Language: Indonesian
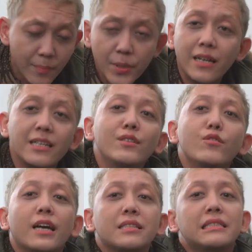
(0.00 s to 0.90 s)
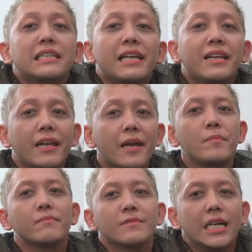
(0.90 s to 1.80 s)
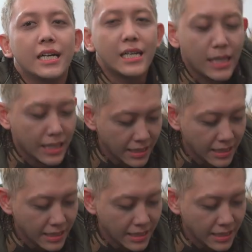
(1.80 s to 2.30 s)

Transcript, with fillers: Tapi kali ini gue nggak sendirian ya. Nah,